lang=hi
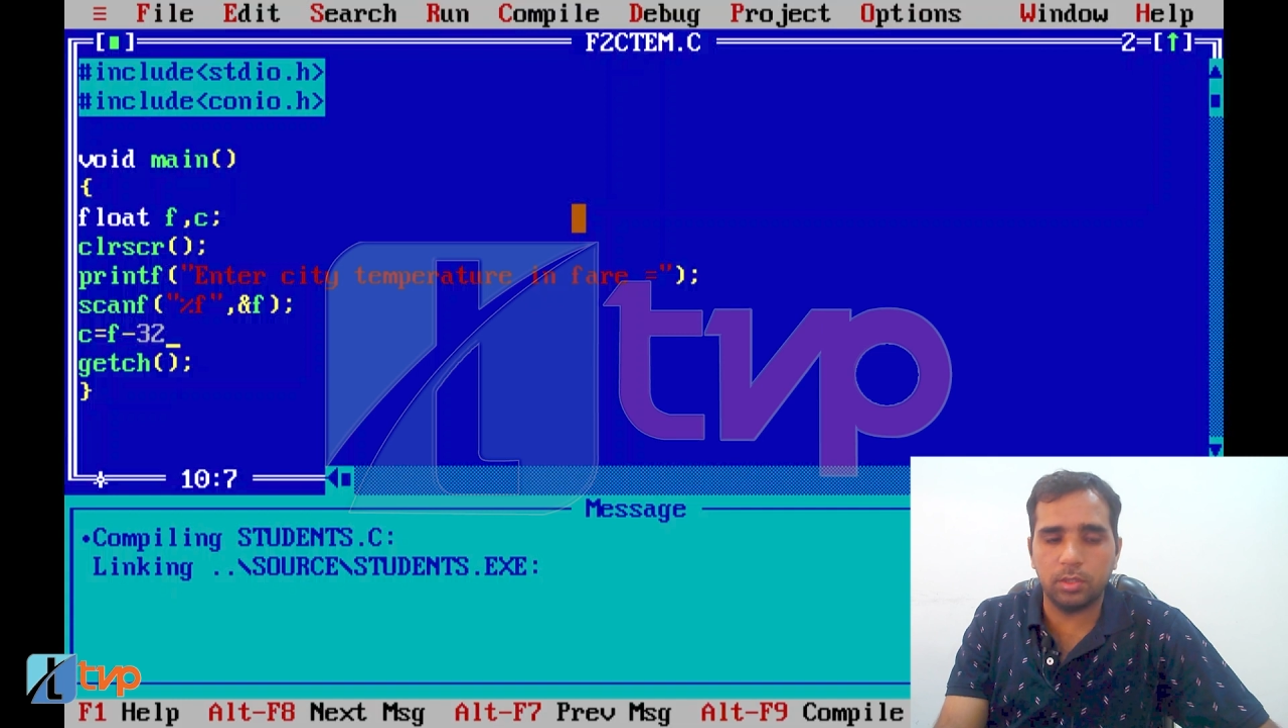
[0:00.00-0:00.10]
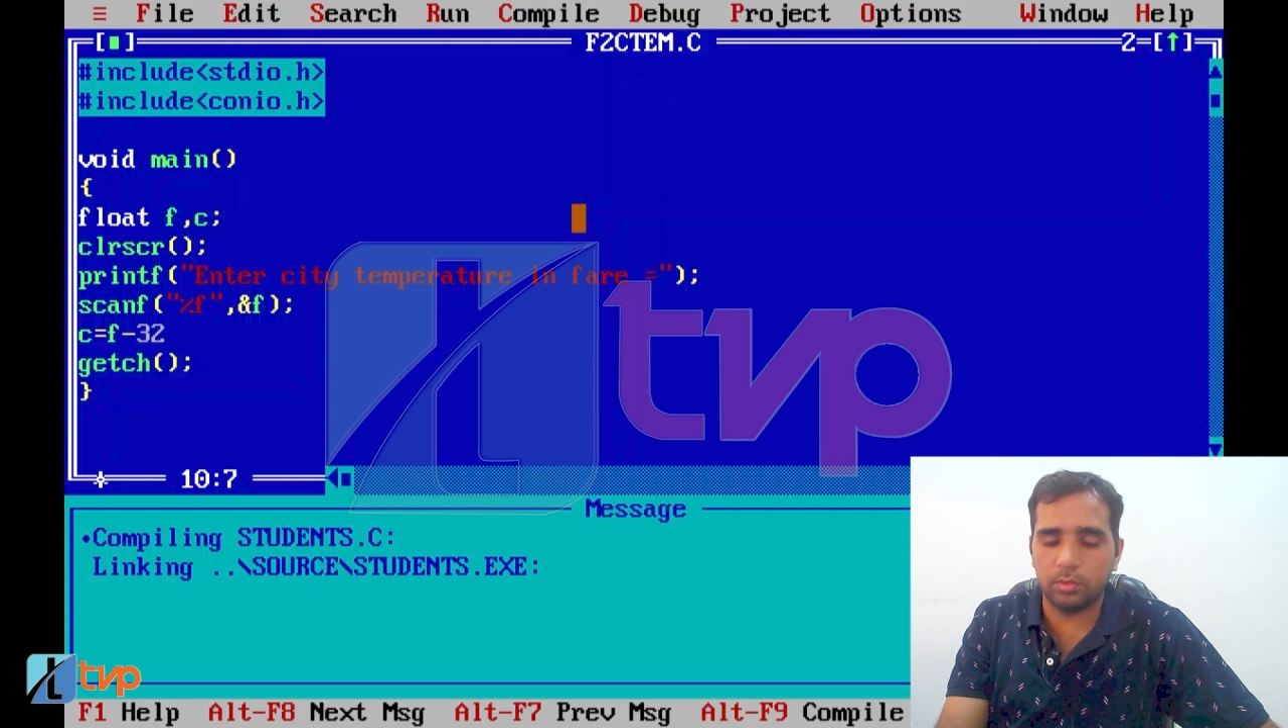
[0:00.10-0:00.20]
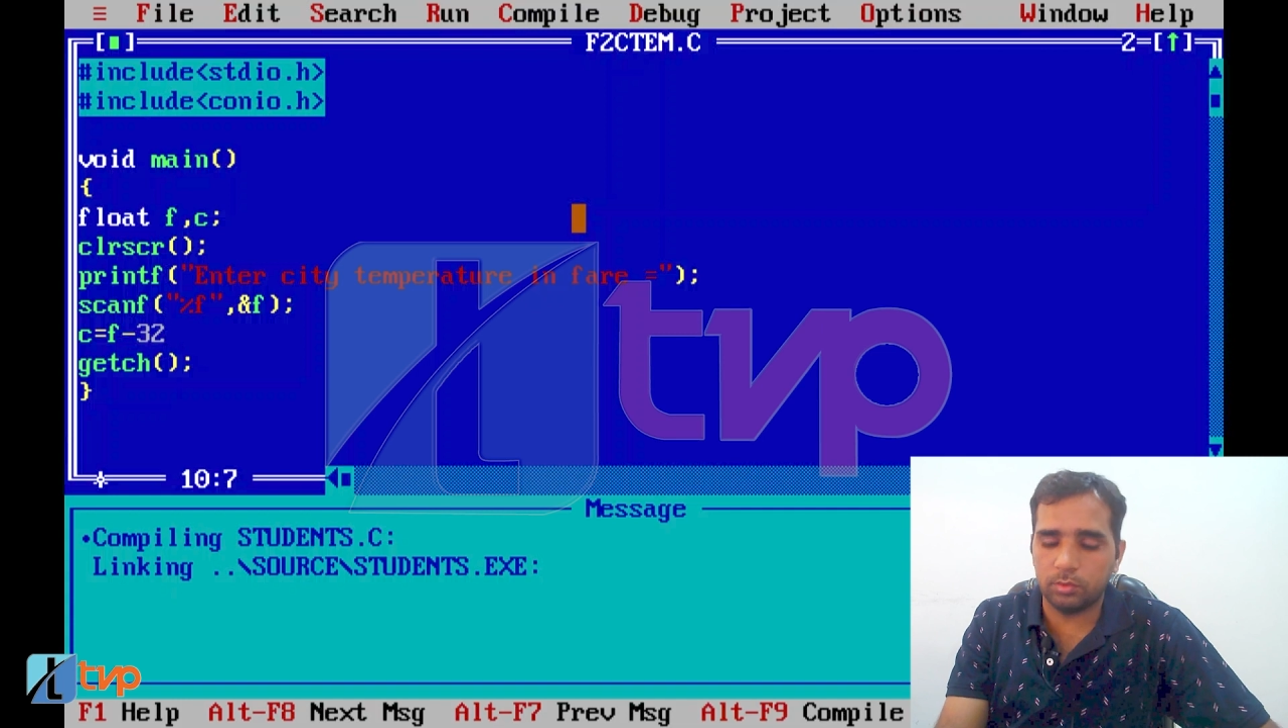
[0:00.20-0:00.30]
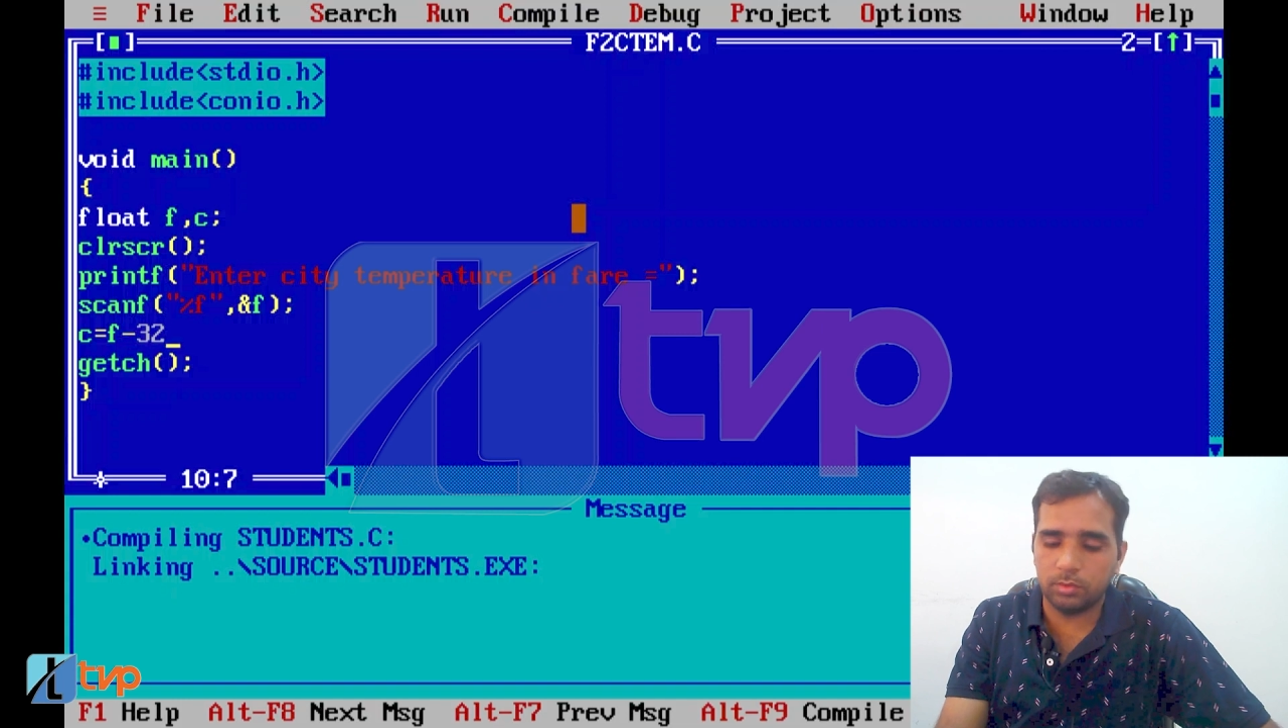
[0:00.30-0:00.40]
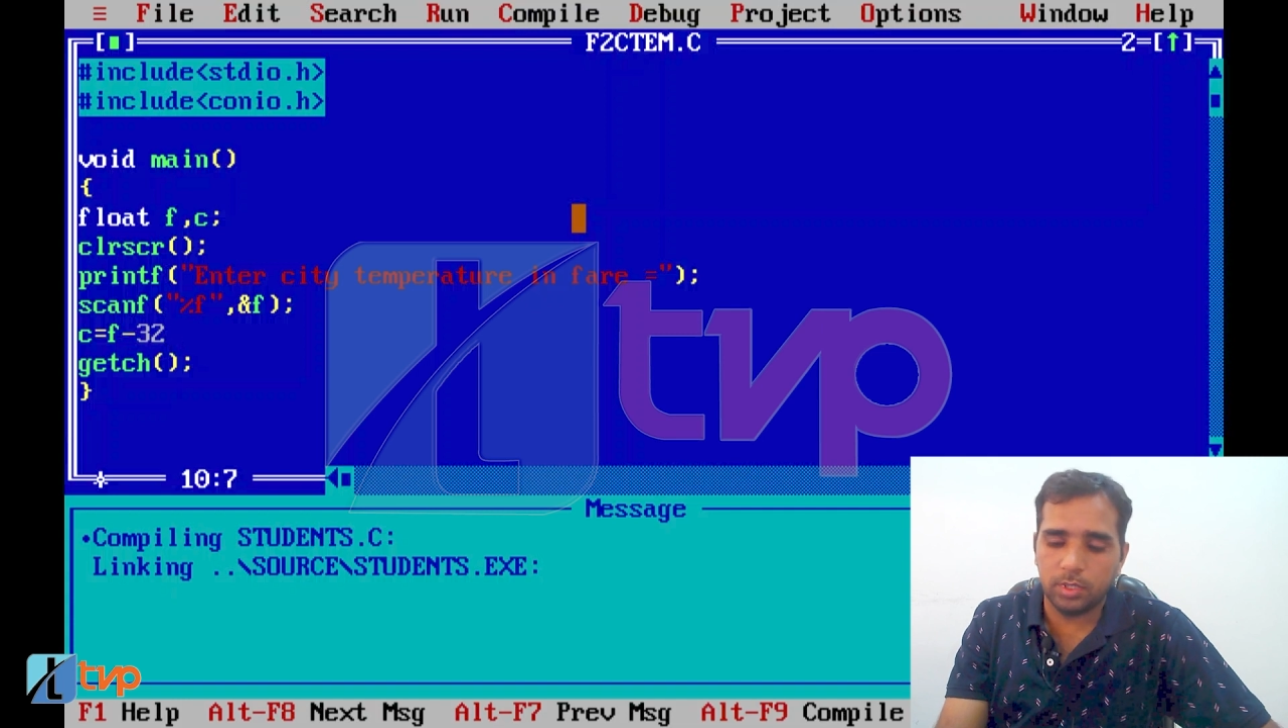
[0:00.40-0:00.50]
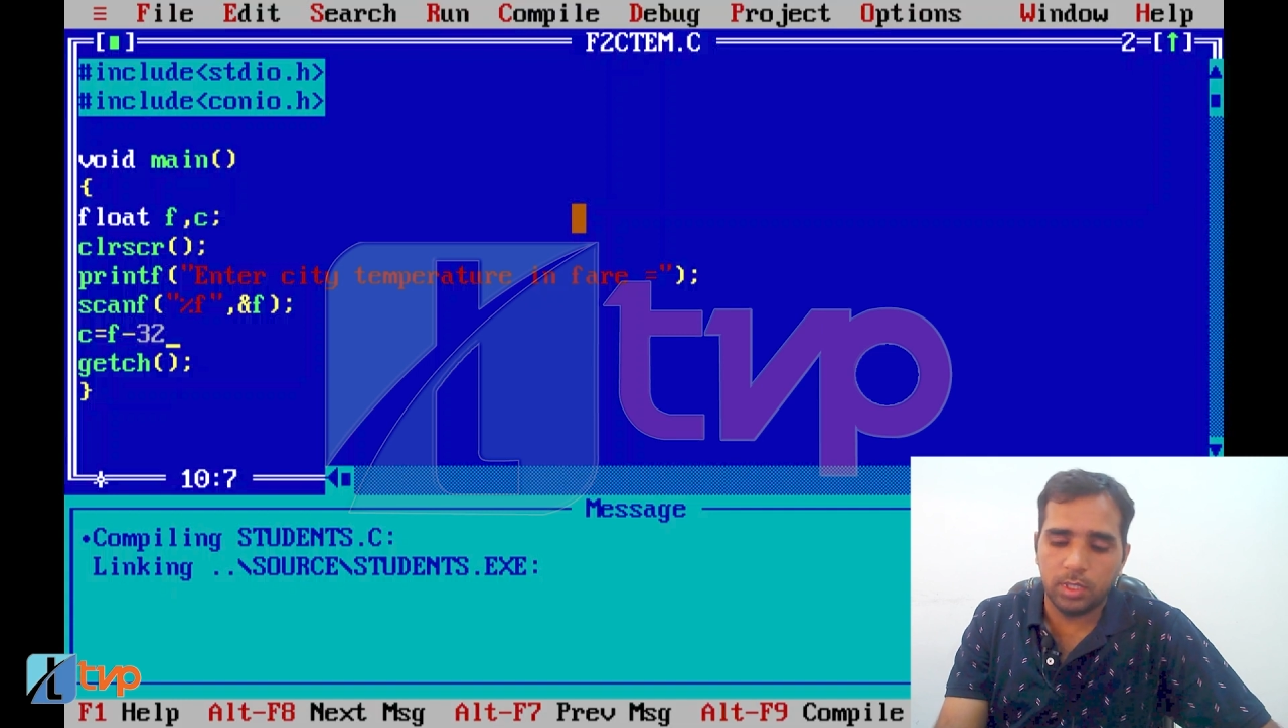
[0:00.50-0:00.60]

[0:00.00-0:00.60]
टू